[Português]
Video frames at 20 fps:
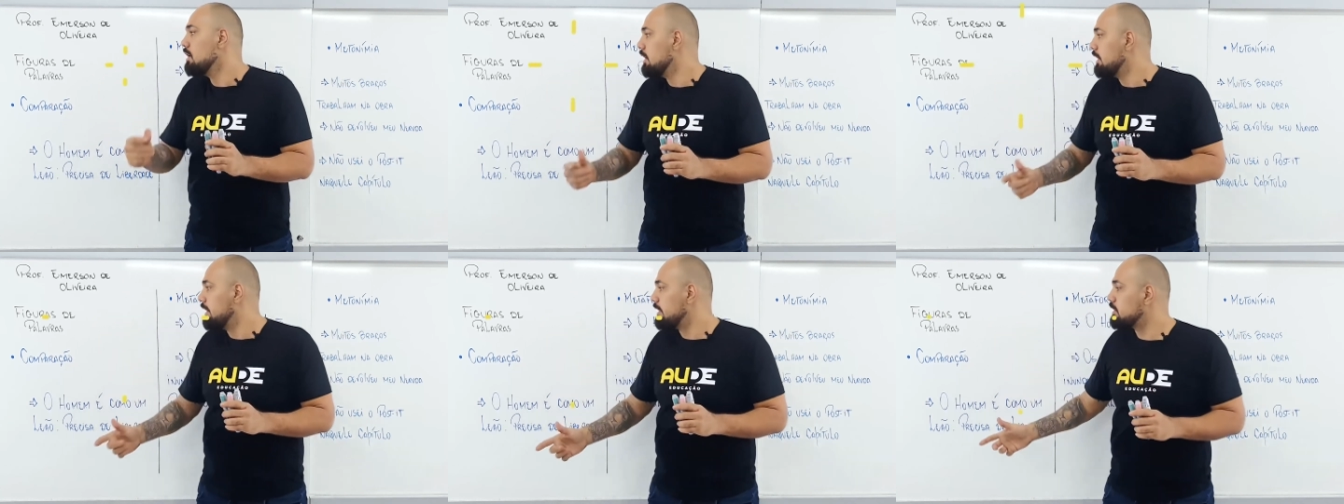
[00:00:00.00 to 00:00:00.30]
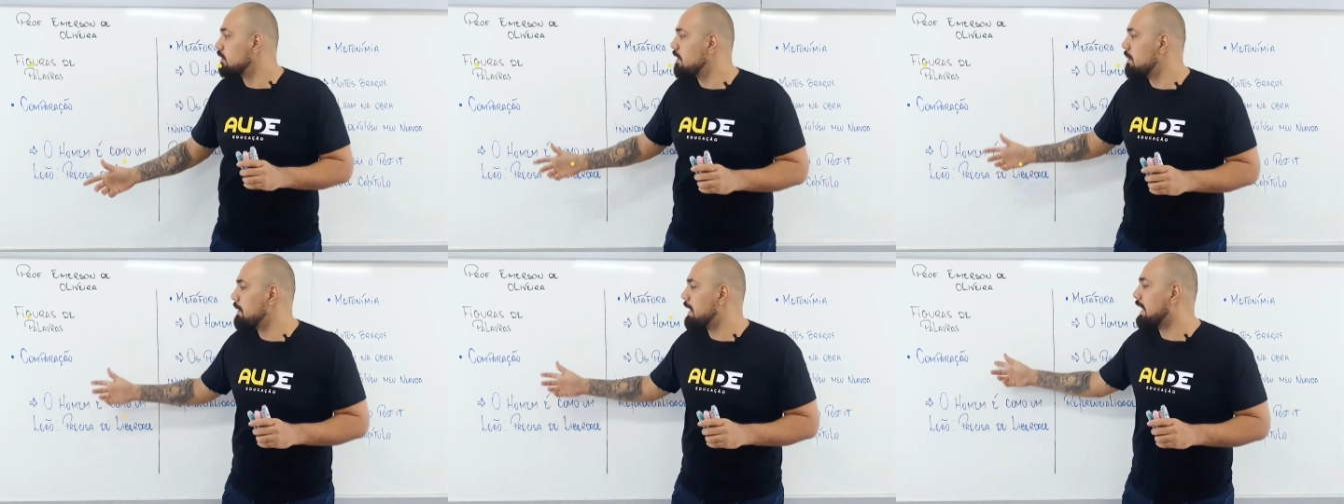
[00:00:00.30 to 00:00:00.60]

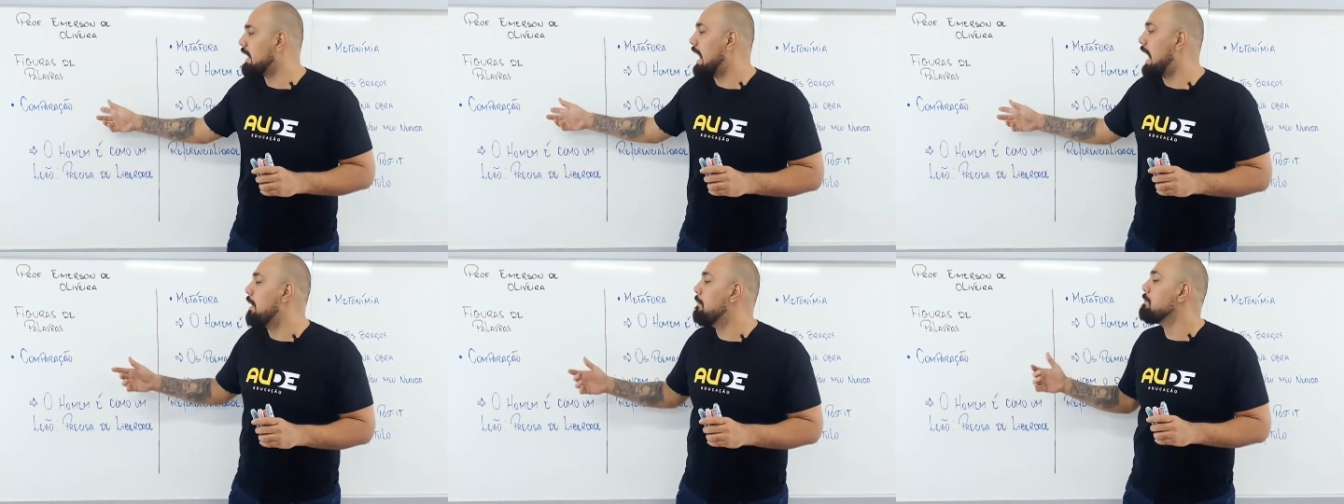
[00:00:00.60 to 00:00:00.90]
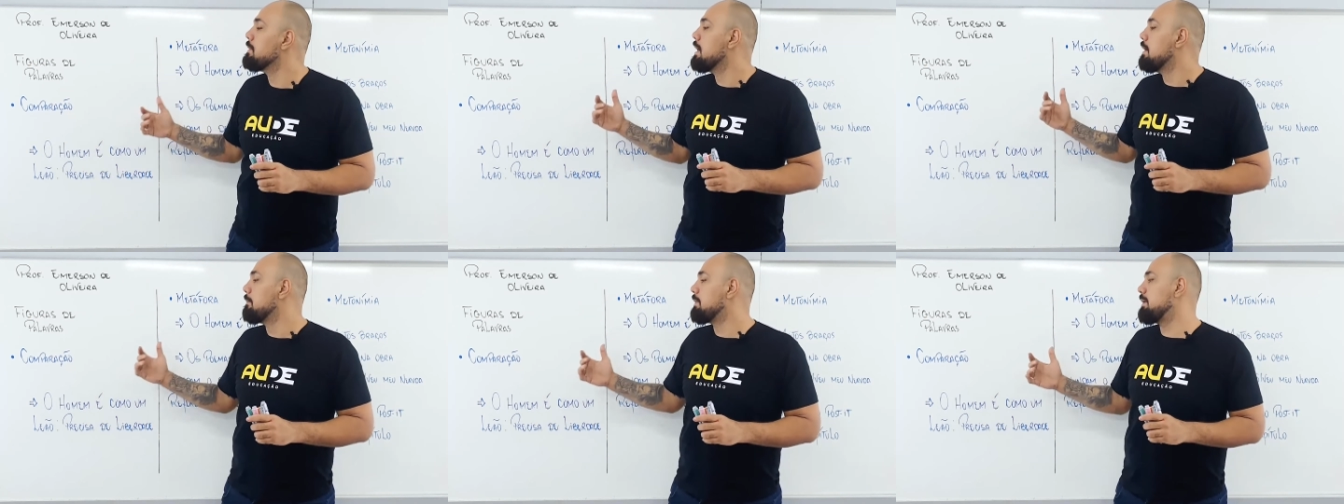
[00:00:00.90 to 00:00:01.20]
Então, vem para
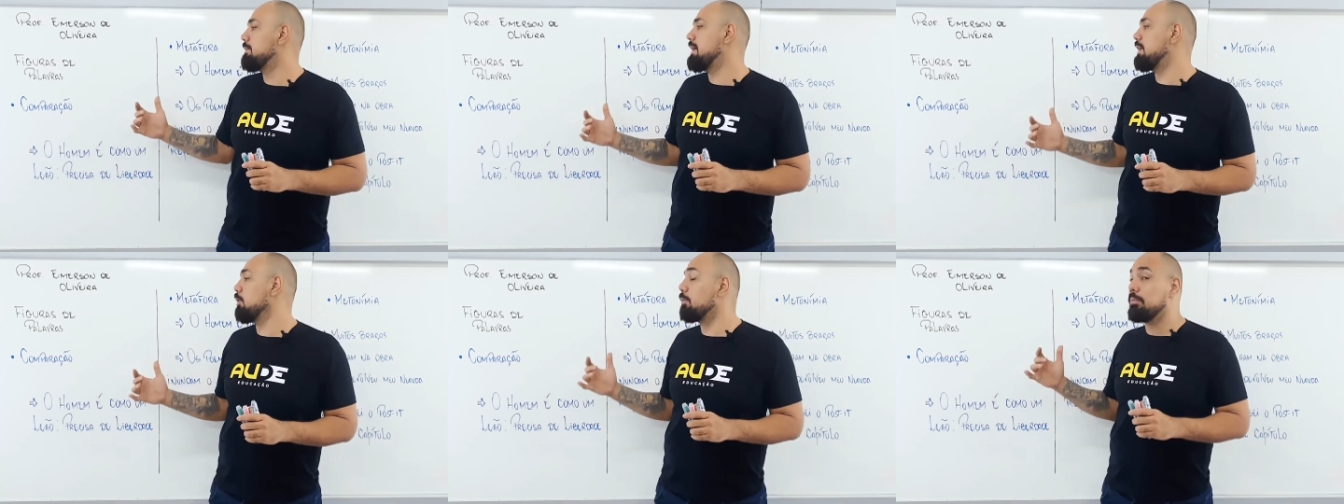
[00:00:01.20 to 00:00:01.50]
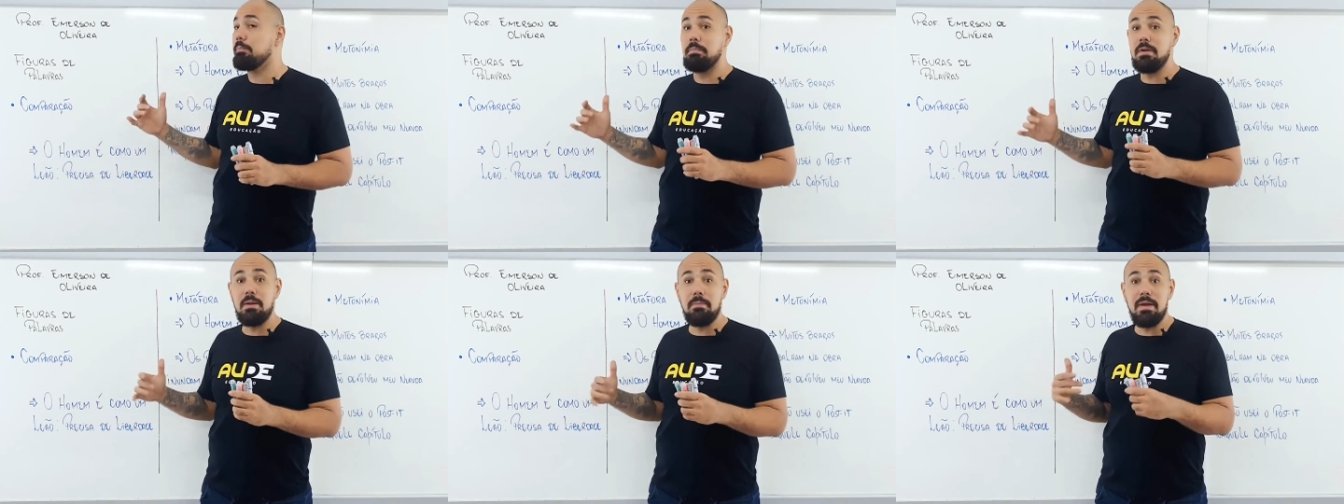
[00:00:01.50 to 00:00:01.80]
cá. Primeiro,
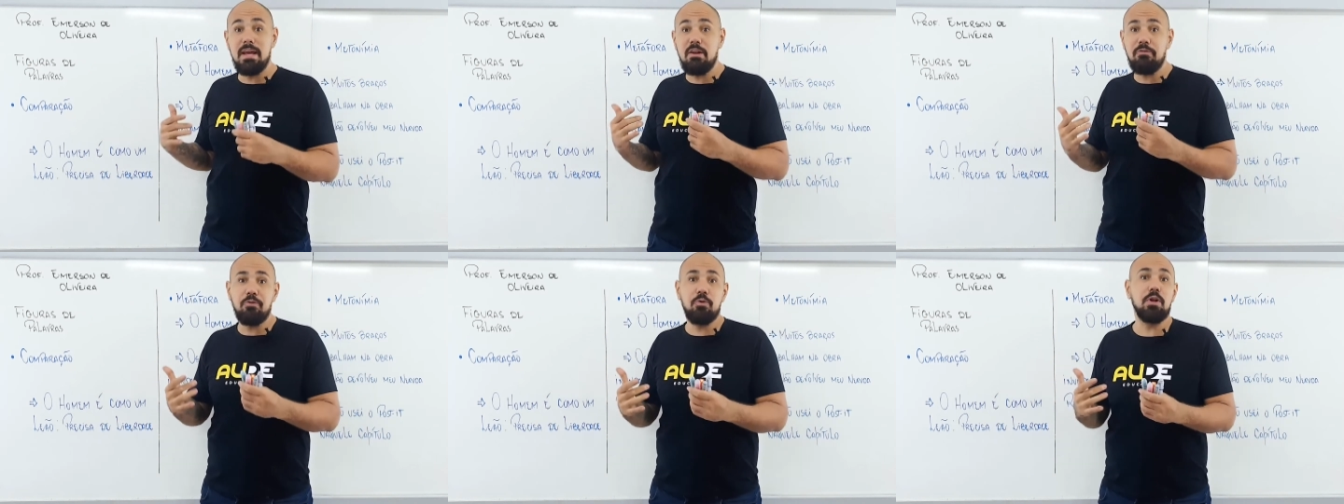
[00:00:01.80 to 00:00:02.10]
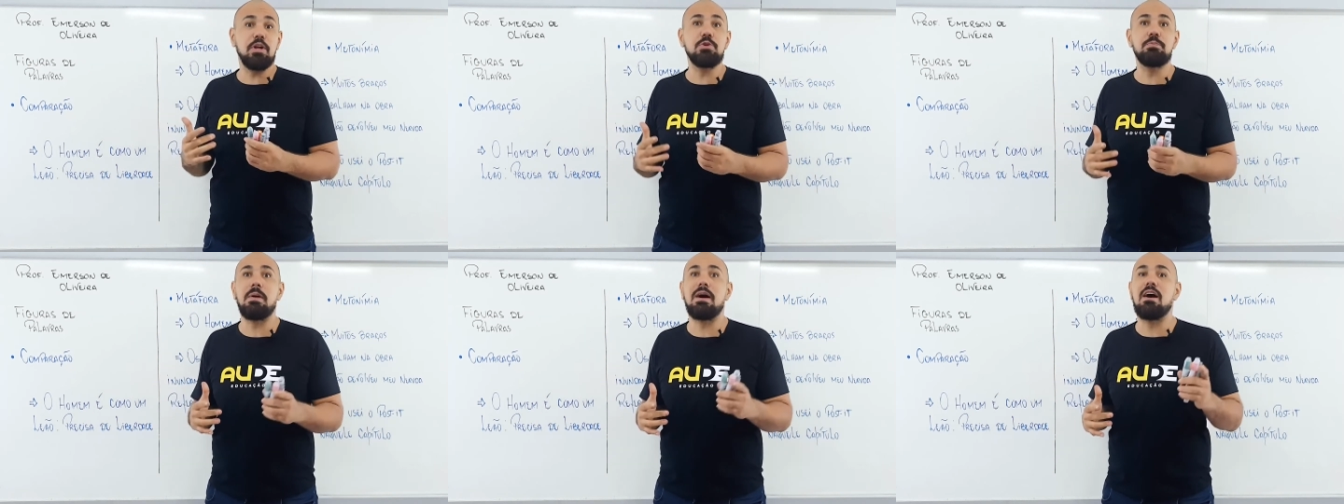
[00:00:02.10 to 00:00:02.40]
primeira
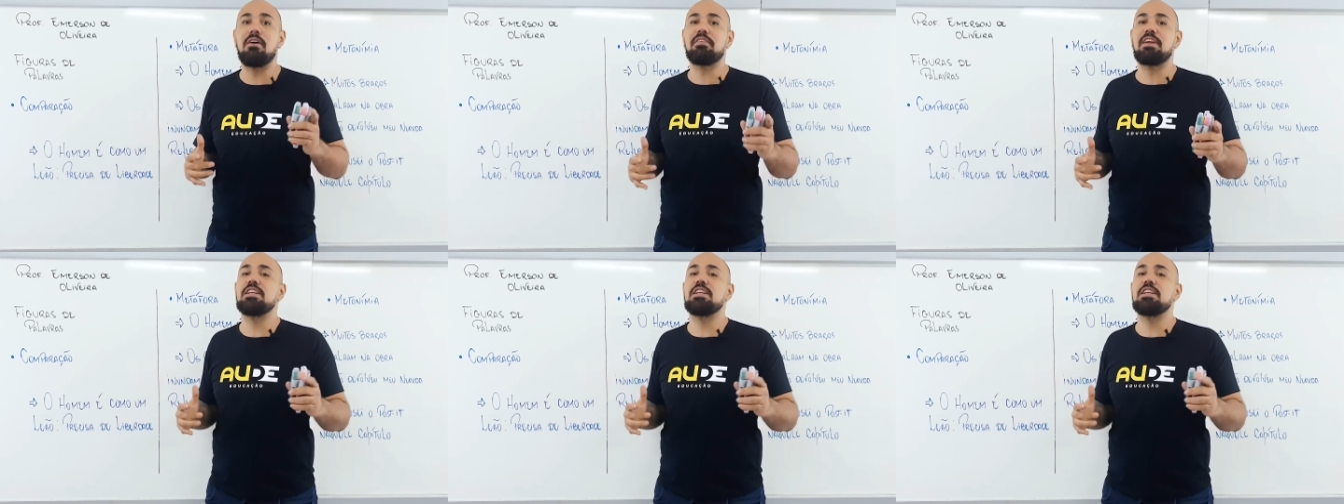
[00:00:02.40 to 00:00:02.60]
figura de palavra